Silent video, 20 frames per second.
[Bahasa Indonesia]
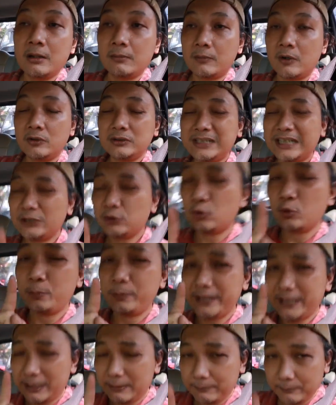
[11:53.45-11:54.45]
mau satu
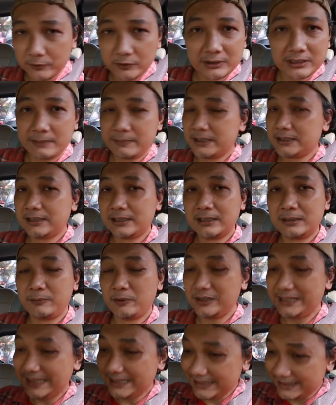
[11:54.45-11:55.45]
rupiah pun nggak masalah
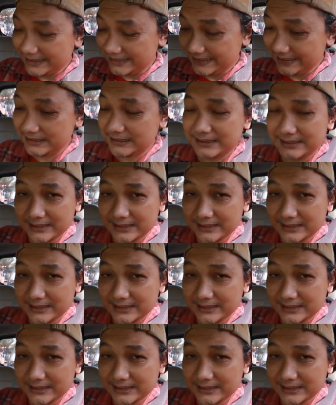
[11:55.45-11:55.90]
pokoknya diisi